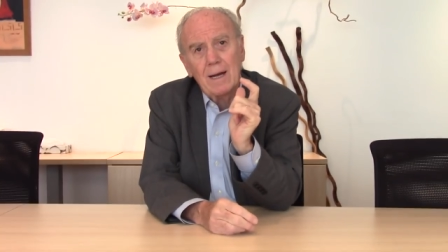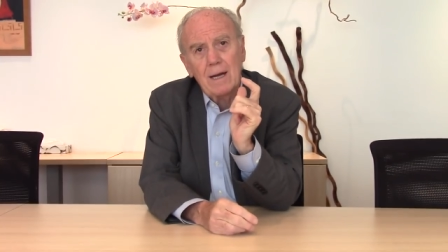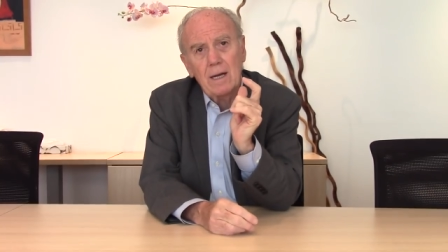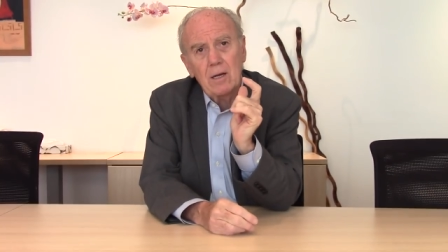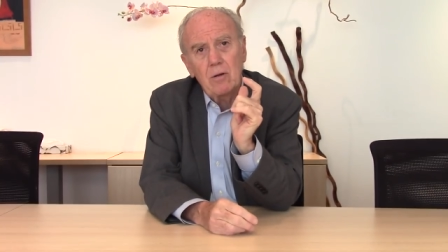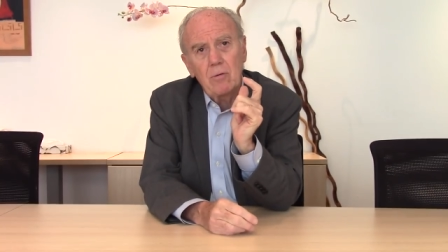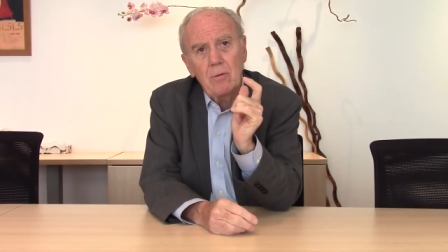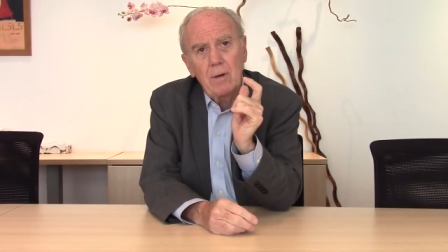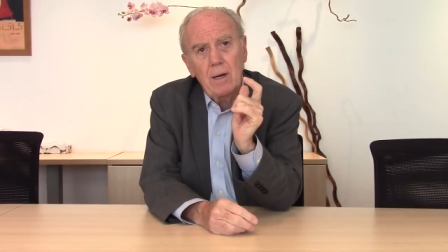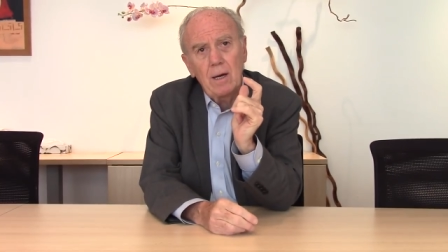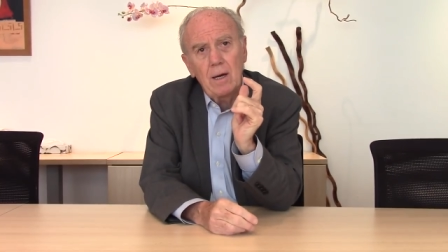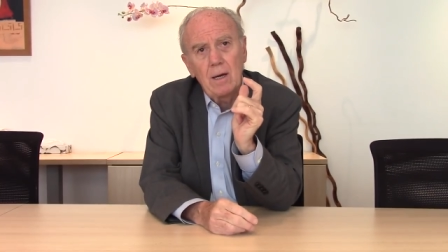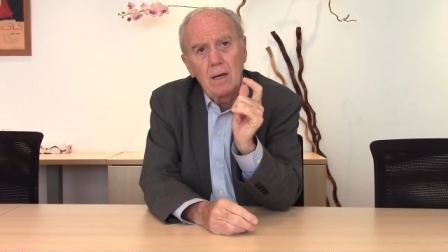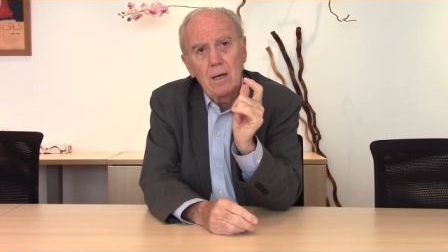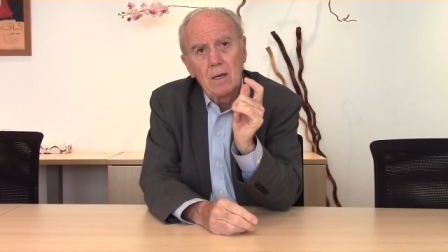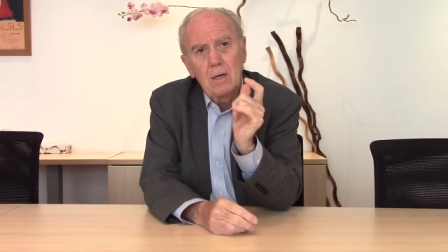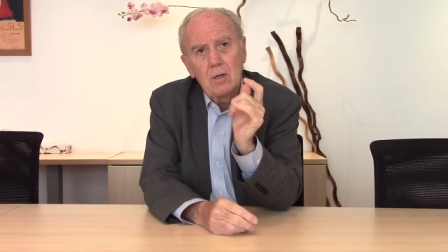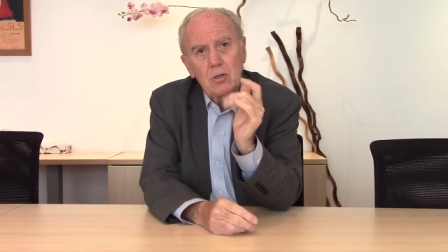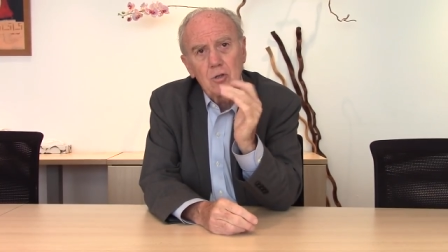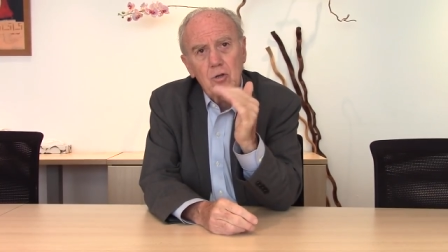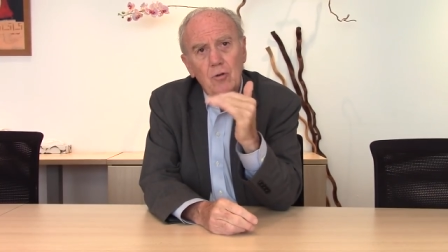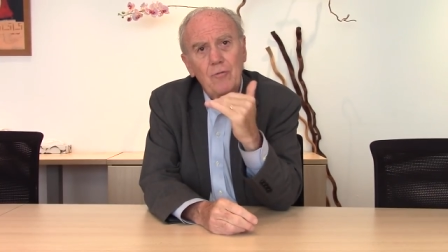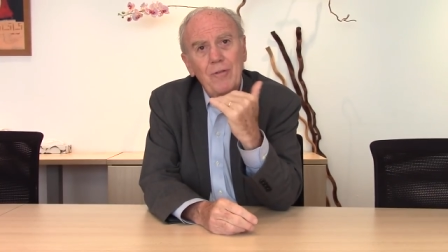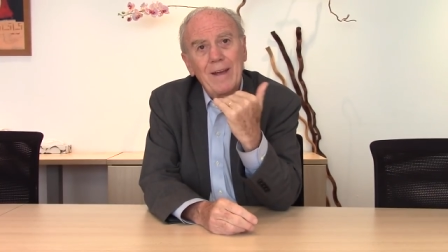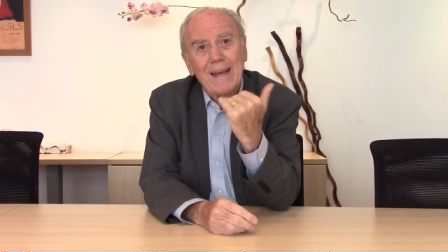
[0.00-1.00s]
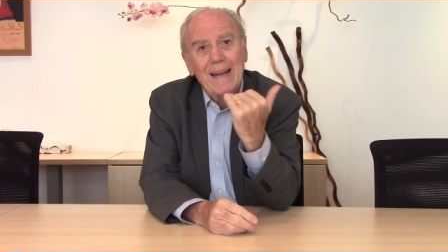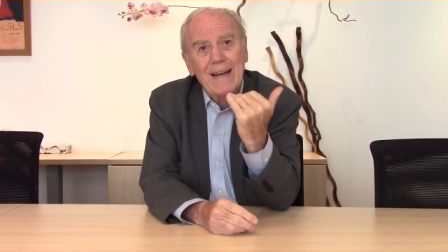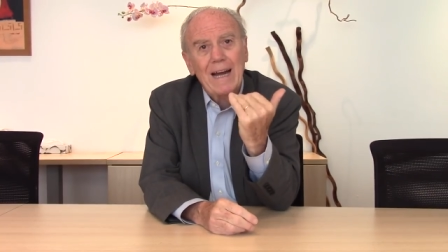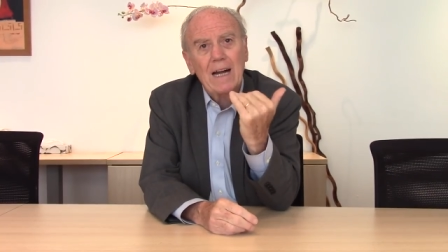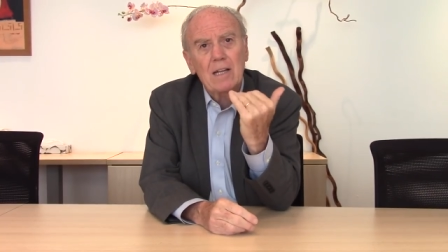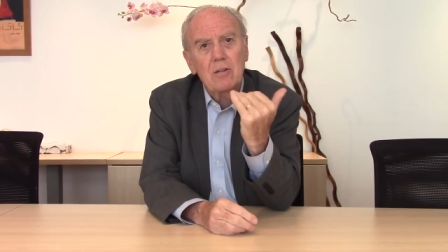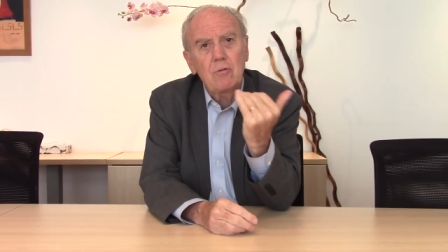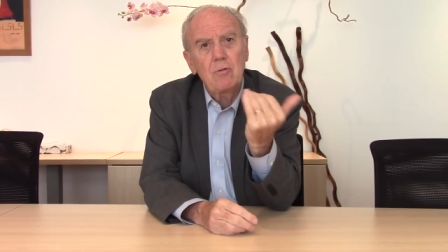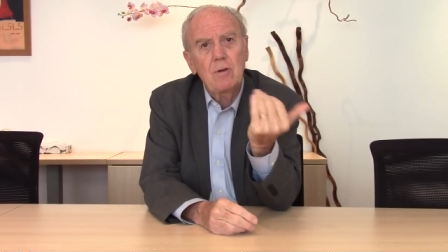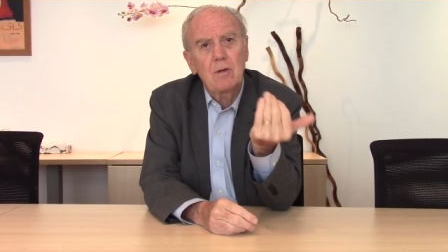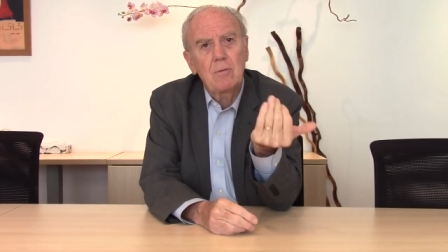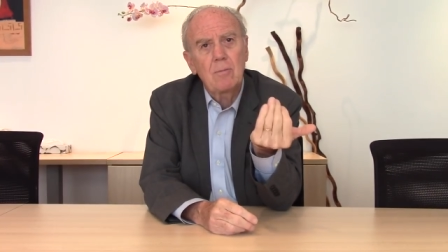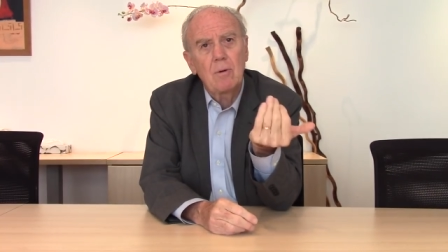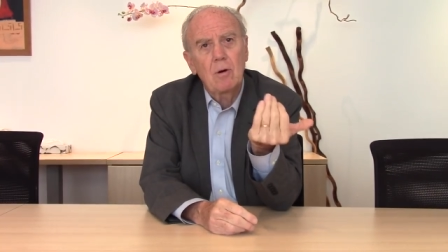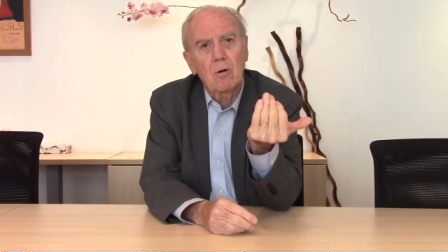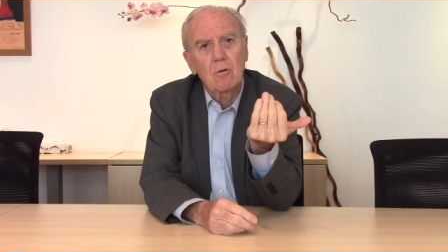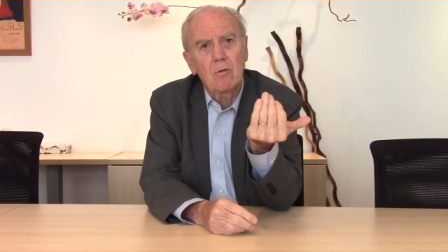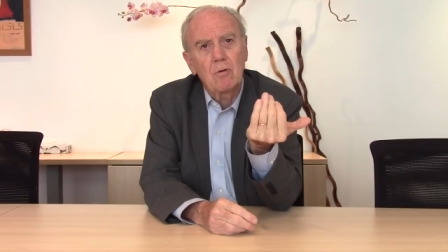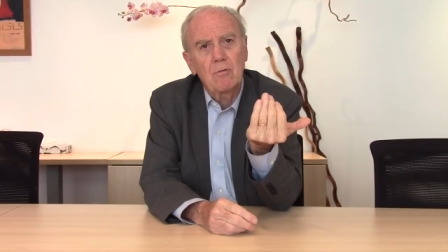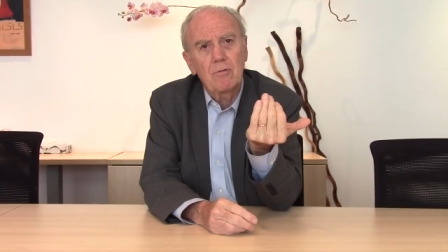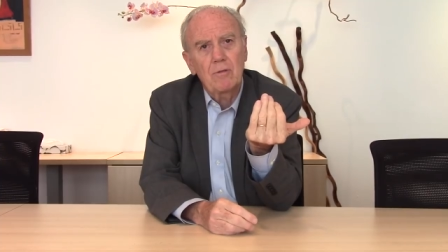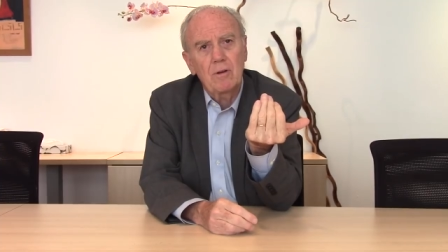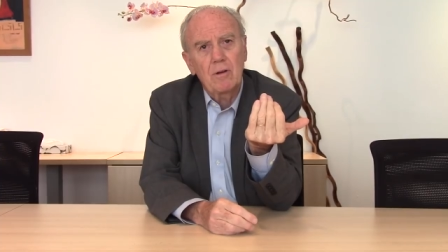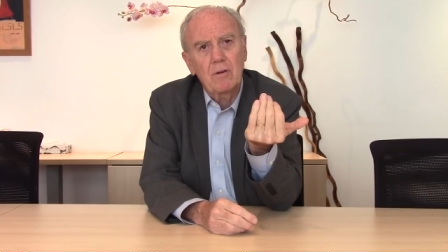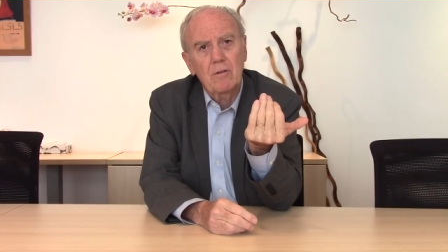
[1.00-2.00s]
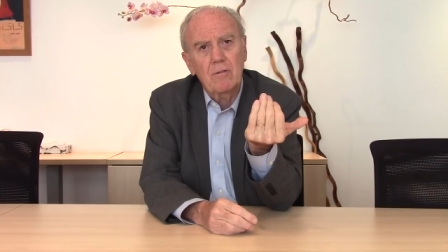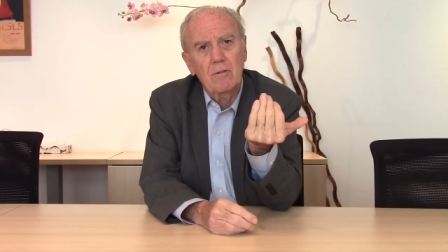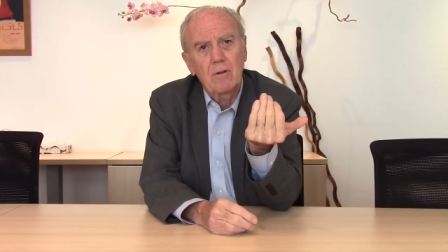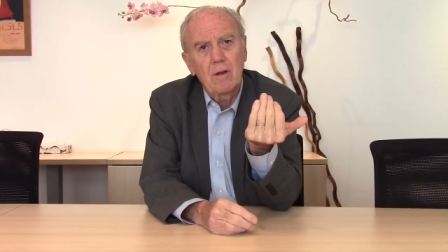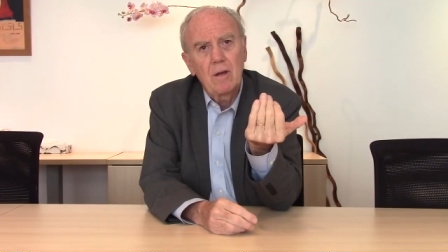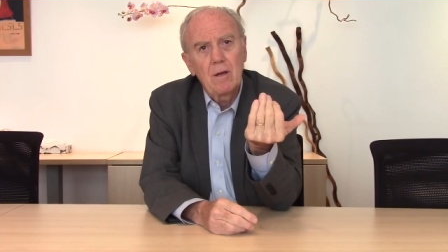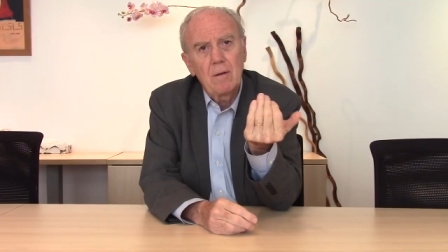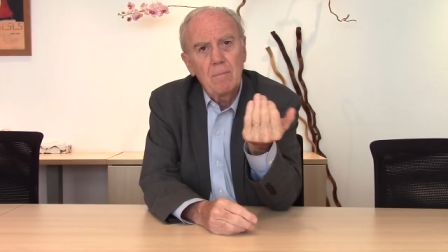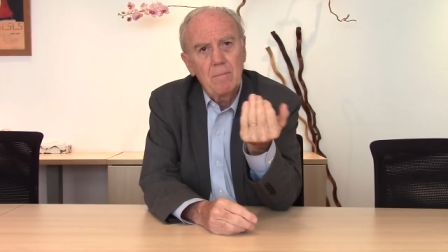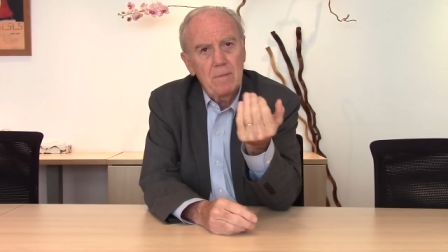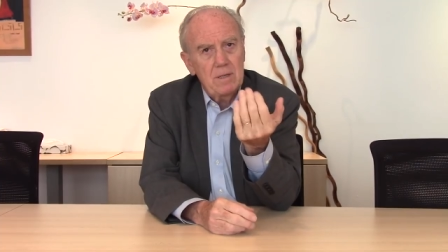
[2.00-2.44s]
réduire. Je fais gratuitement confiance.